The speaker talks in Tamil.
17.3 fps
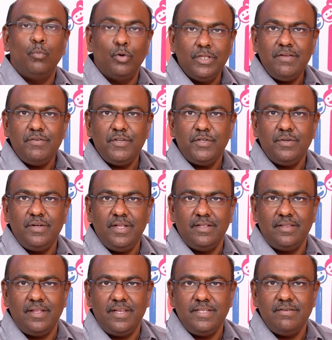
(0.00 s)
மொதல் விஷயம்
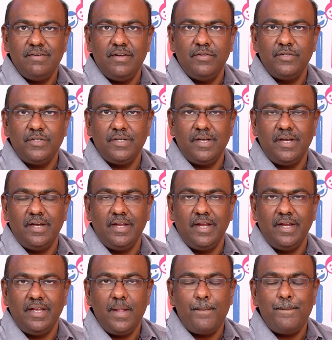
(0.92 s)
நீங்கள் தெரிஞ்சுக்க வேண்டிய விஷயம்
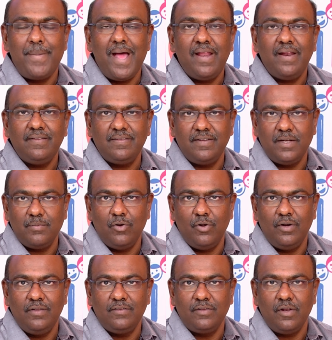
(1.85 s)
என்னென்னு கேட்டிங்கன்னா
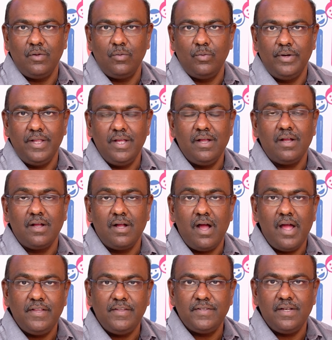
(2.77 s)
பேராசிட்டமால்னு சொல்லக்கூடிய
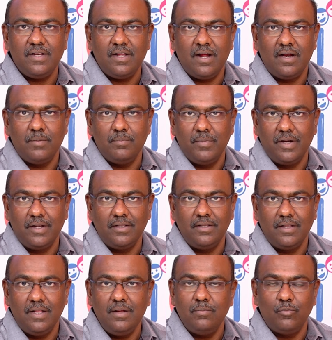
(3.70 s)
காய்ச்சலுக்கான
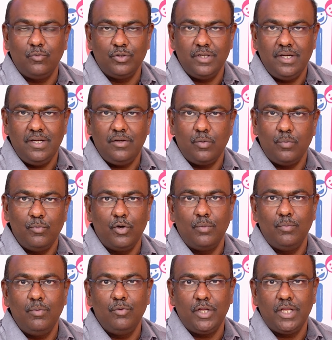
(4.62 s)
மருந்து தான் முதல்ல ரொம்ப
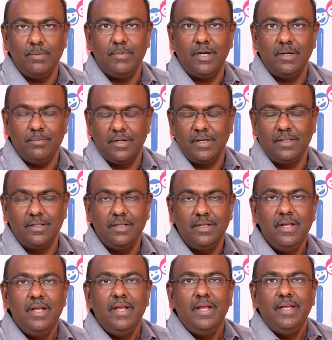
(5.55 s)
ரொம்ப முக்கியமான மருந்து
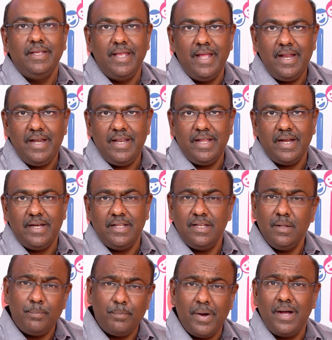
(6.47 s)
ஏன்னு
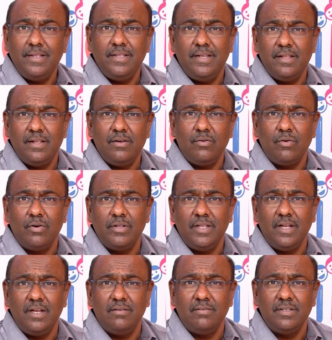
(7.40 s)
கேட்டிங்கன்னா பாதி நேரம்
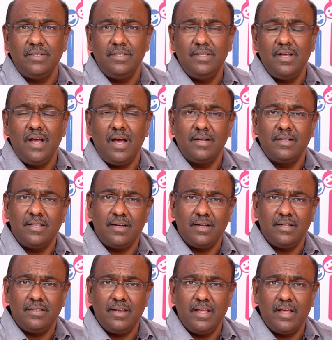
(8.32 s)
குழந்தைங்களை வந்து அர்த்த
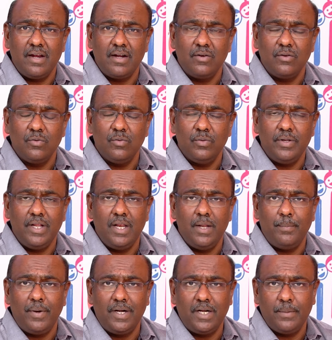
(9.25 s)
ராத்திரியாக இருக்கட்டும்
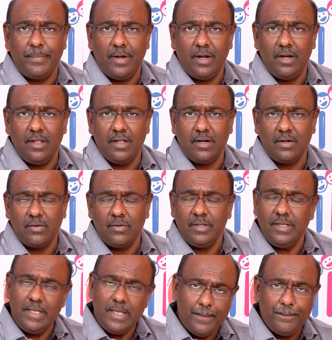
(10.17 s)
இல்லை பட்ட பகலாக
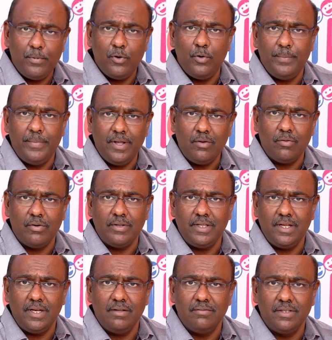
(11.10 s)
இருக்கட்டும் எப்போவுமே
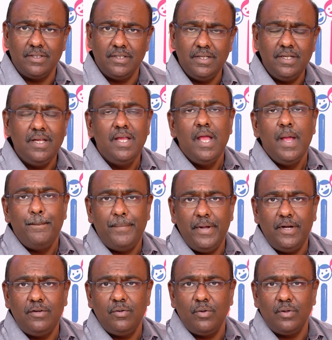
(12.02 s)
குழந்தைங்களை வந்து
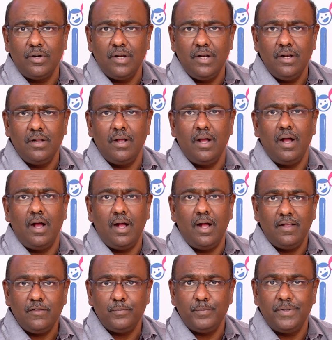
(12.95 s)
பெற்றோர்கள்
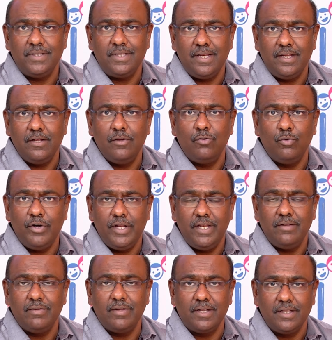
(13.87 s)
ஆஸ்பத்திரிக்கு
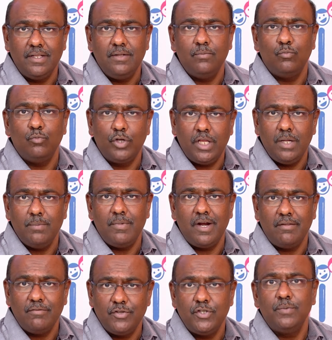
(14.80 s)
கூட்டிகிட்டு வர்றது
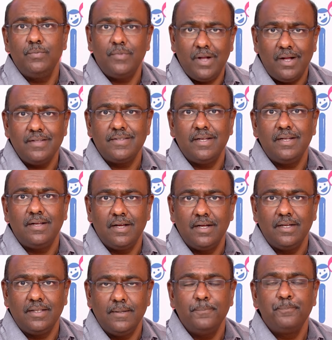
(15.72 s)
முக்கியமான விஷயம்
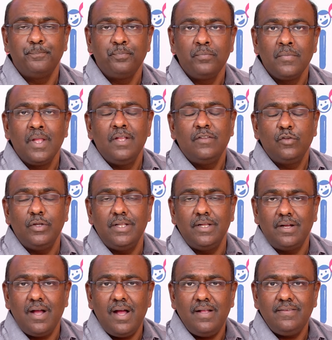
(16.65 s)
காய்ச்சலுக்காக தான் ஸோ
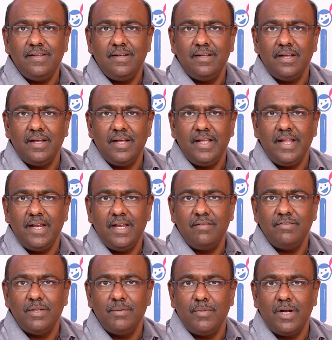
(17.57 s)
இந்த காய்ச்சலுக்காக
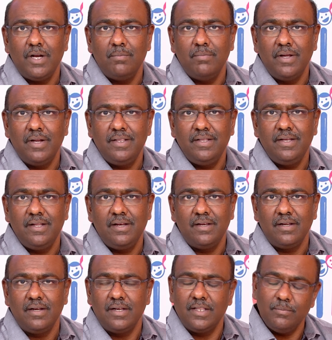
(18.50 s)
என்ன விதமான
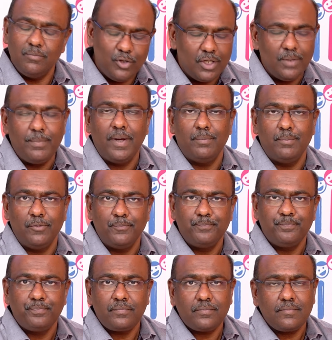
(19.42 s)
மருந்துகள் இருக்குன்றதை முதல்ல
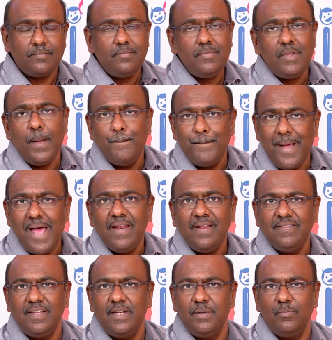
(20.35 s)
பார்ப்போம்
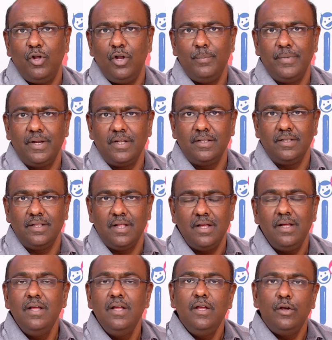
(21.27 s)
பேராசெட்டமால் மருந்து
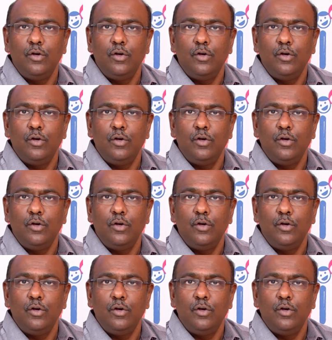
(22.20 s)
தான்